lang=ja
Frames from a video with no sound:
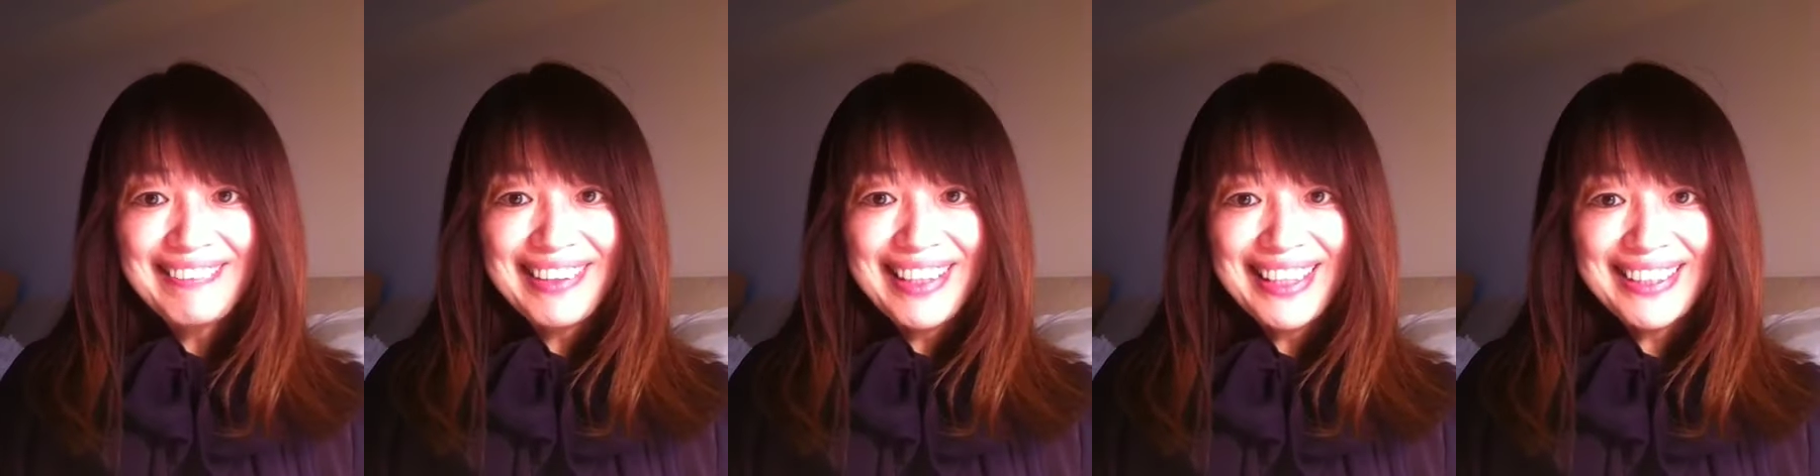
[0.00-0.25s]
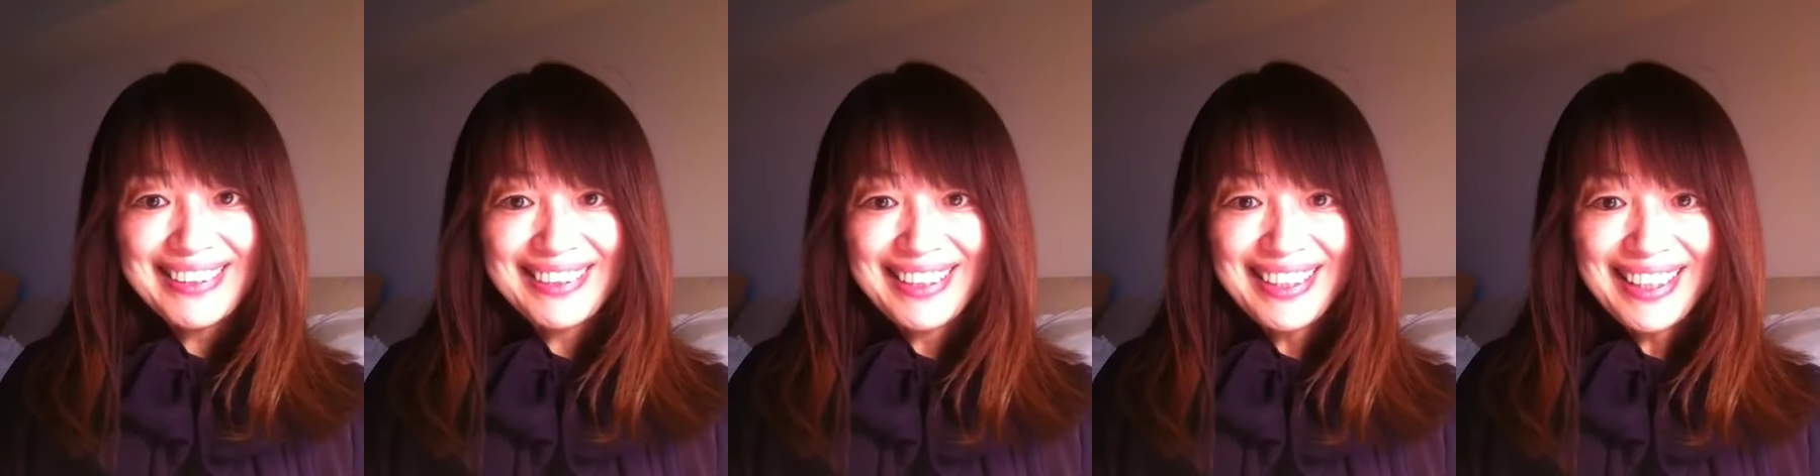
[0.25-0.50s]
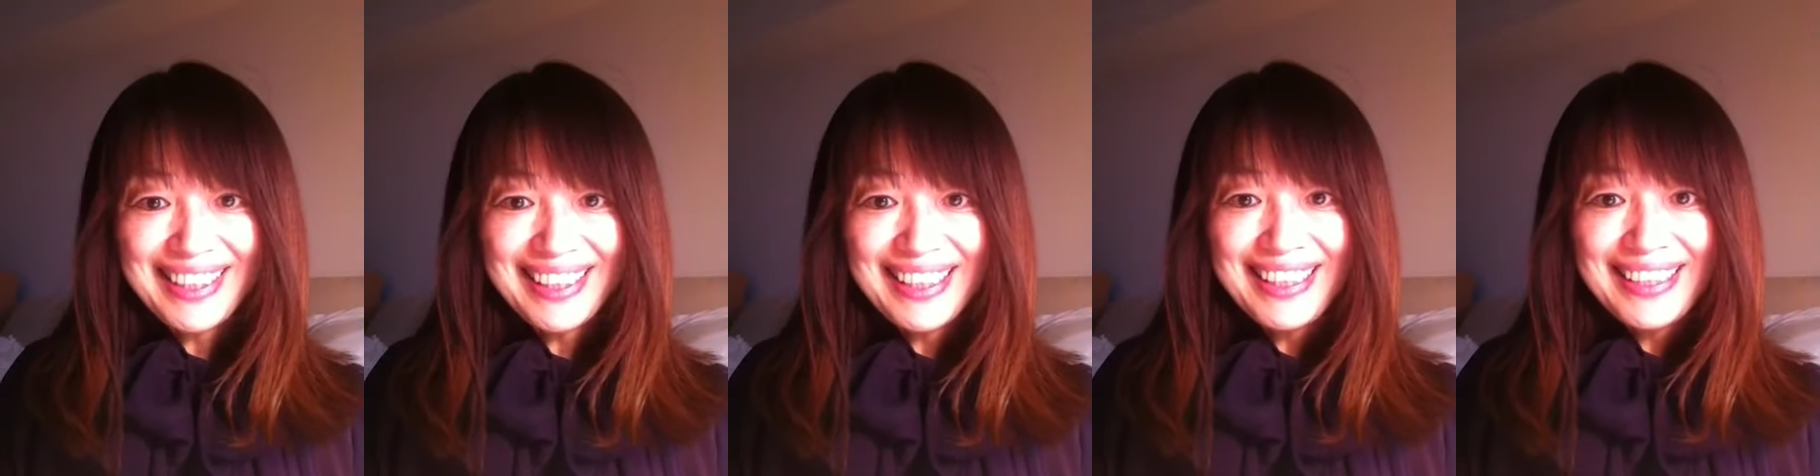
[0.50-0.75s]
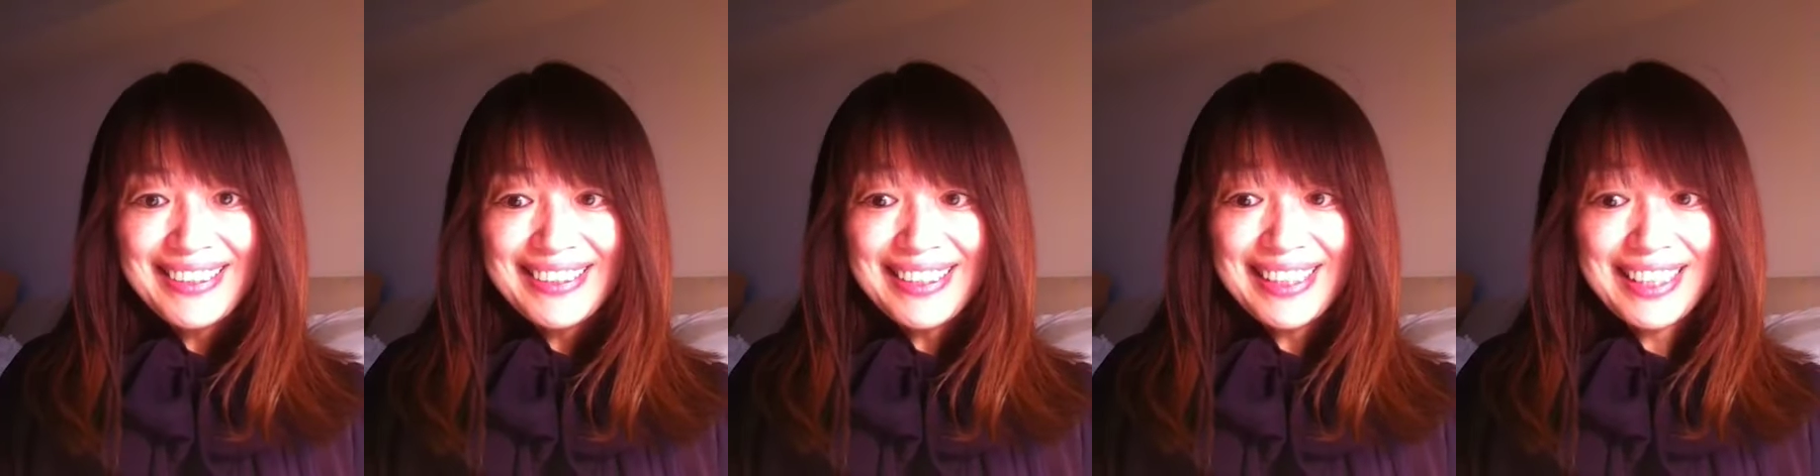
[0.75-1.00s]
かったら
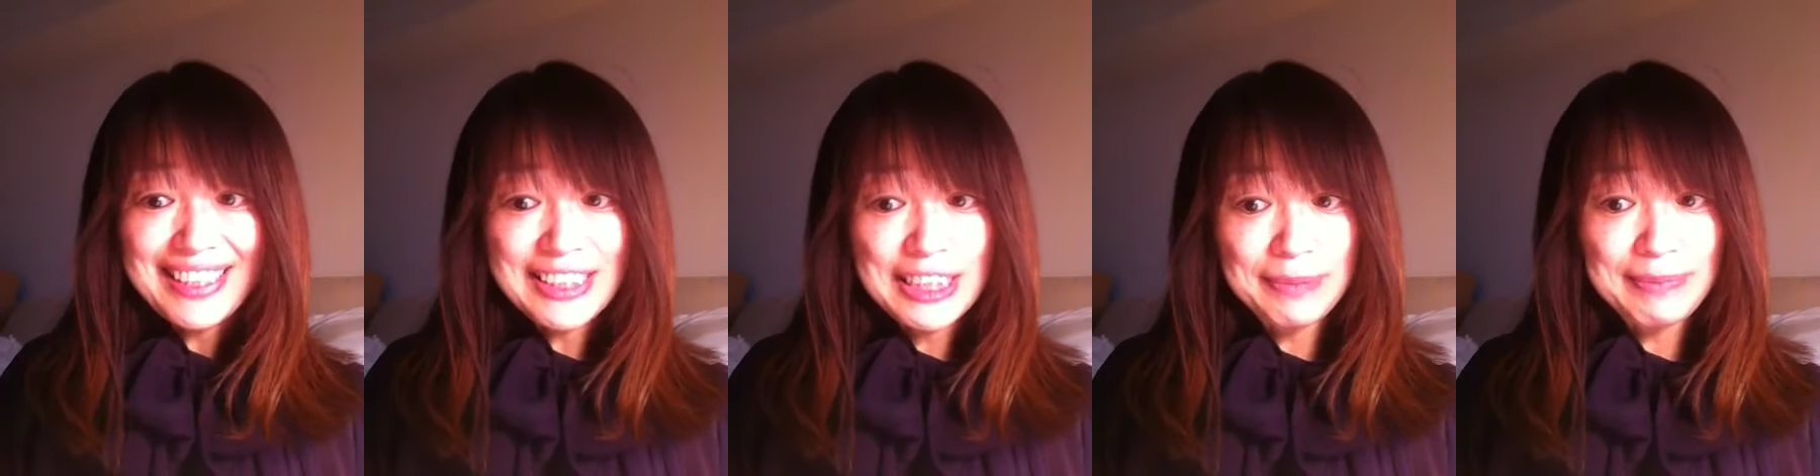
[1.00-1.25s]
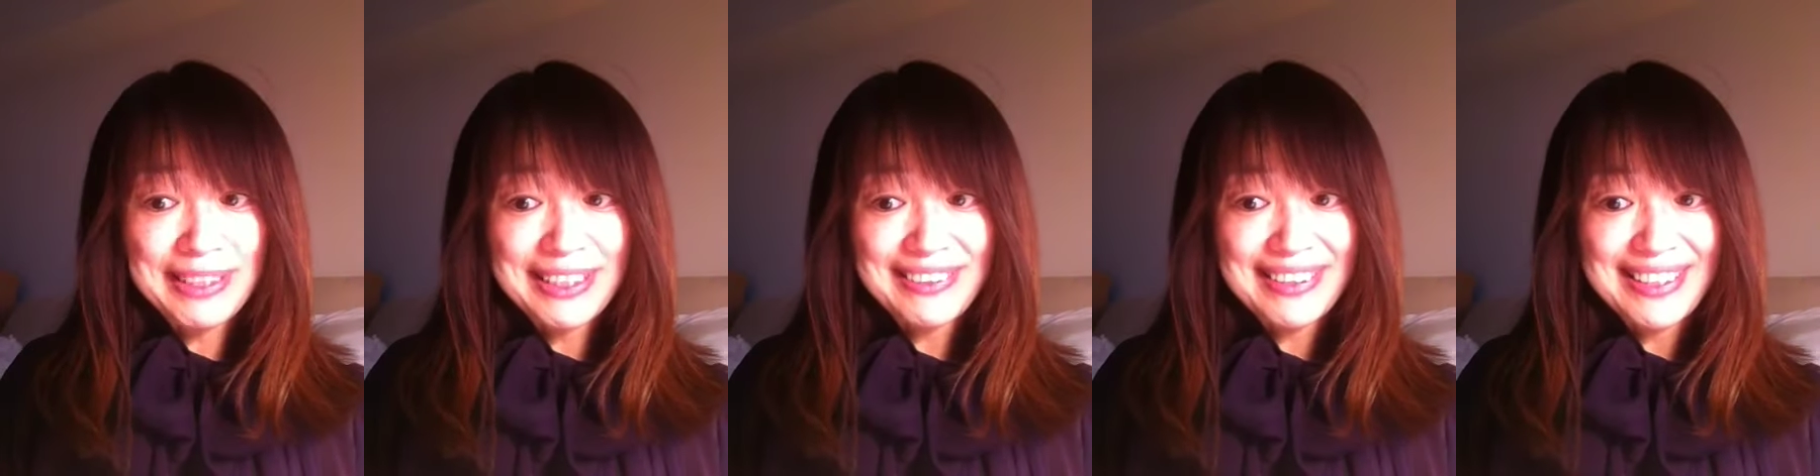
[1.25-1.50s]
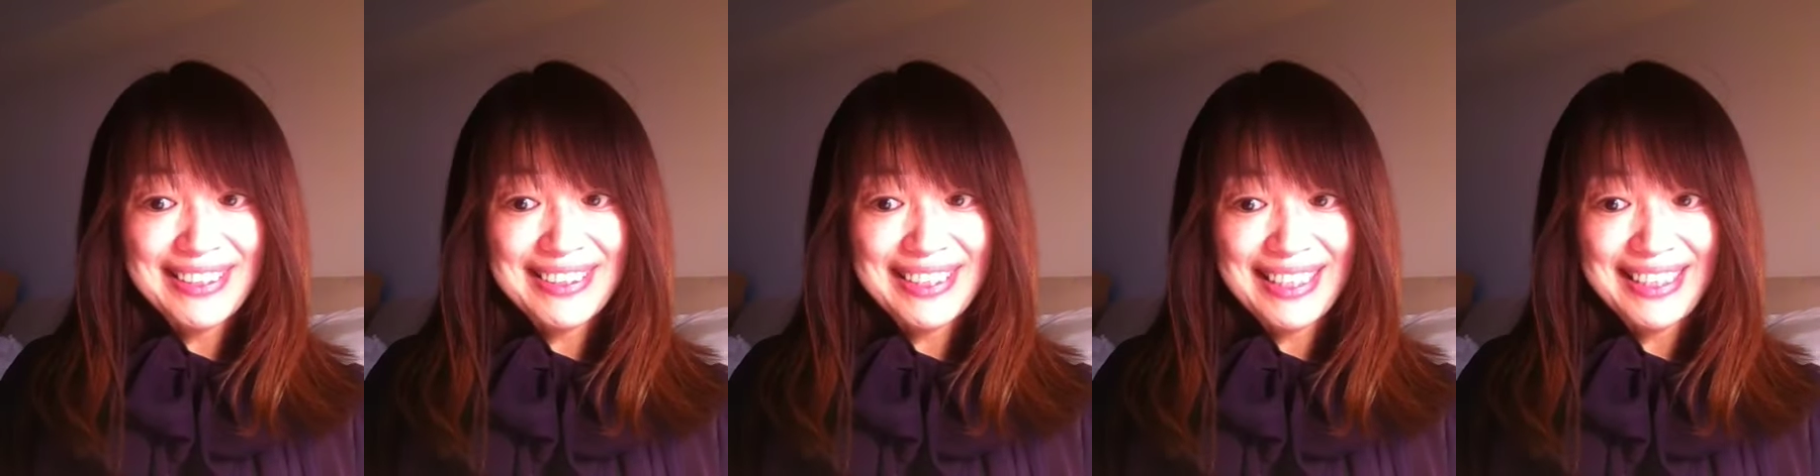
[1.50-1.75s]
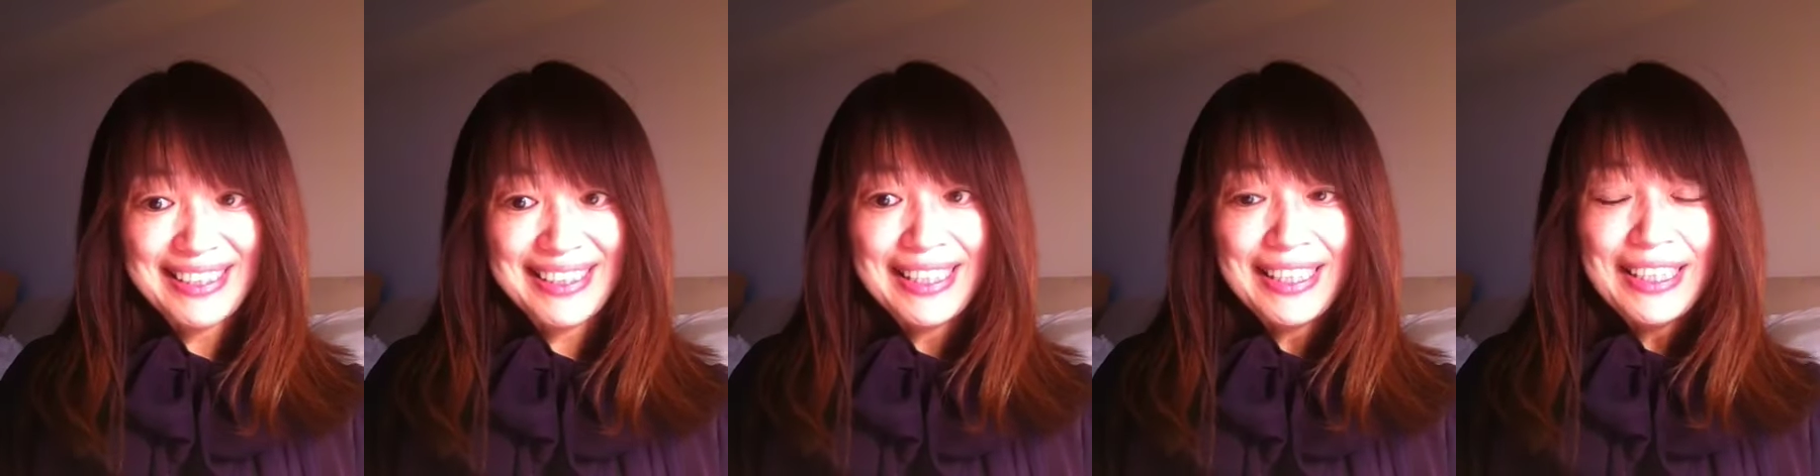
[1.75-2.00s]
探してみてくだ
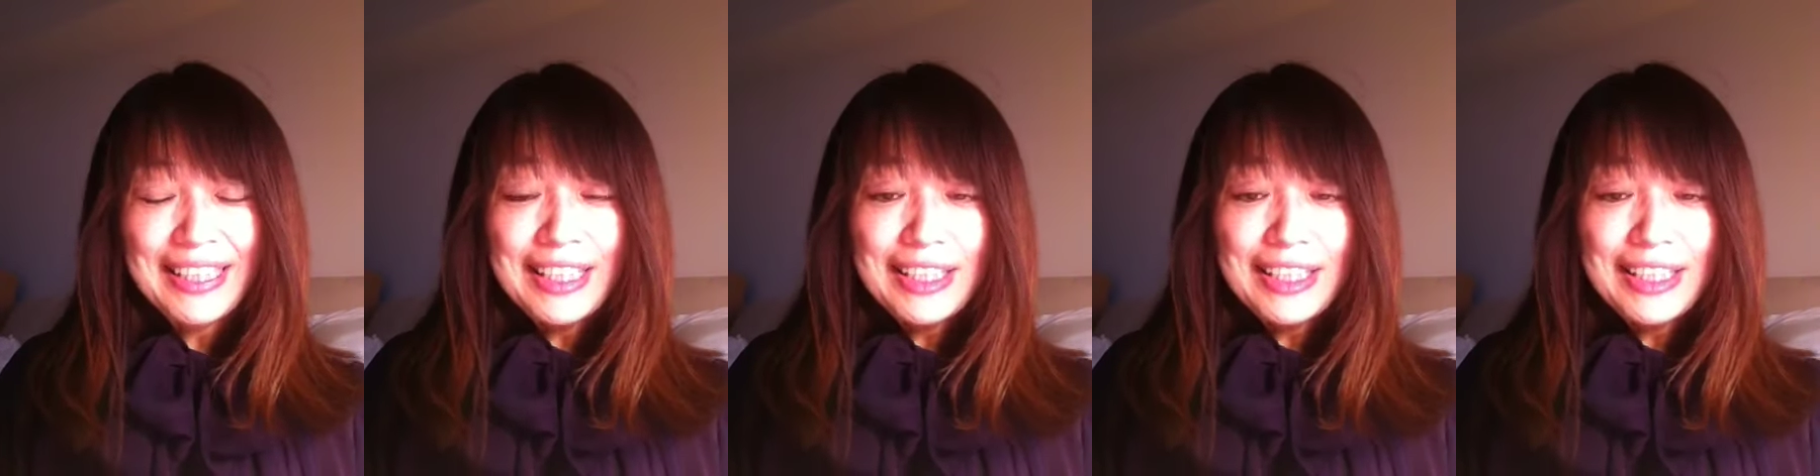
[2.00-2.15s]
さい